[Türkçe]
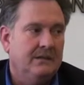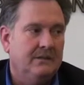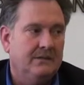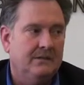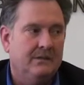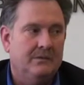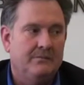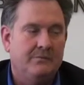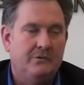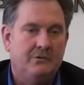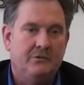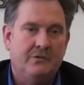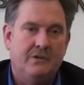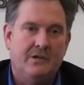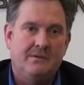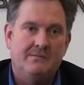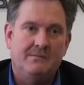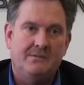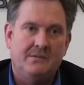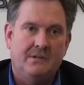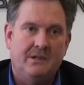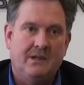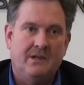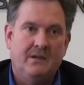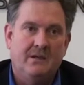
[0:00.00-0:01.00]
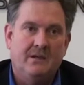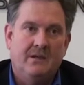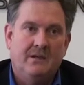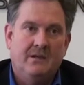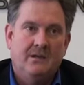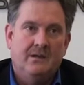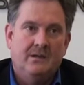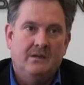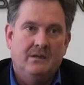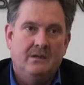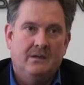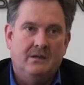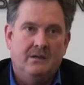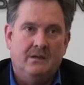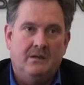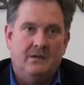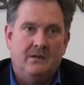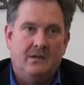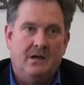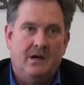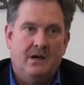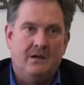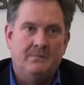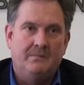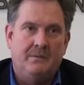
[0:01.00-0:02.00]
e, bütün hepsine e,
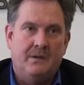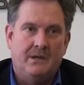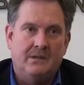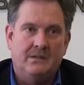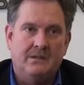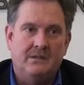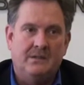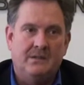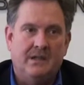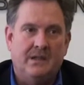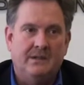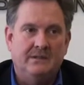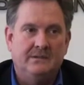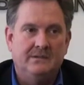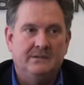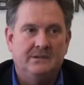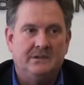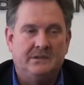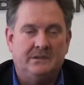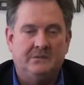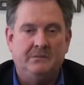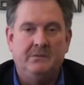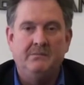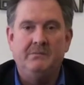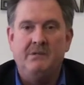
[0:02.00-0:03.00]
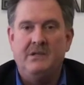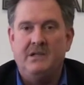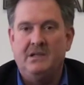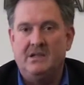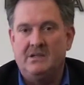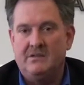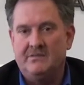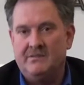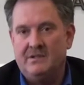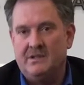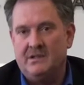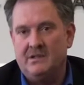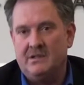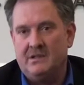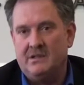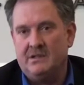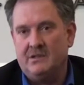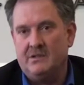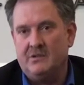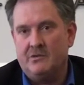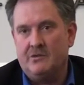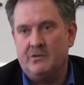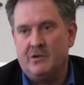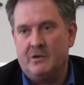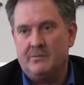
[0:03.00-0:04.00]
AK Parti'den kimi milletvekili
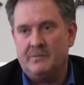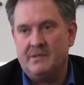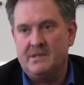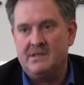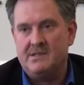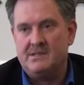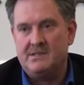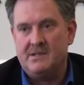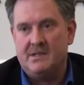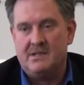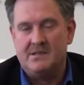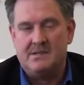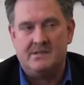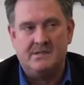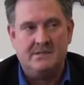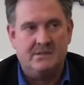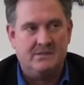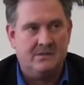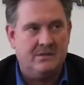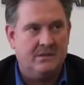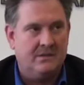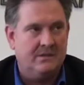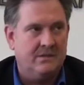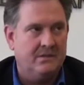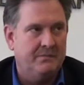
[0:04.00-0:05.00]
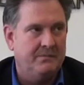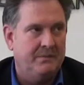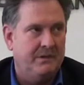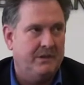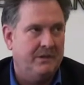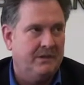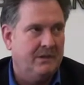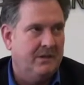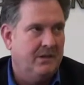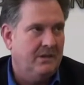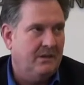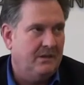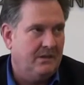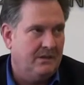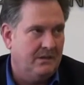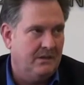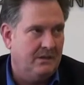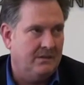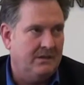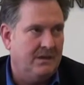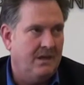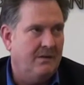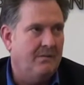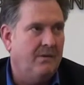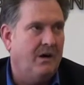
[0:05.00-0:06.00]
adayı görmek istersiniz şeklinde bir
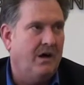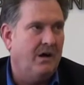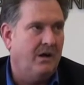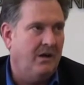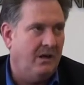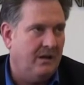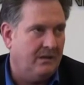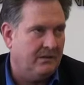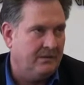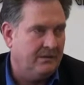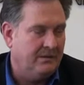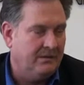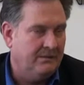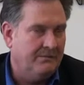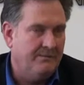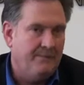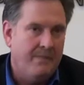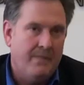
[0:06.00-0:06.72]
e, temayül aldık.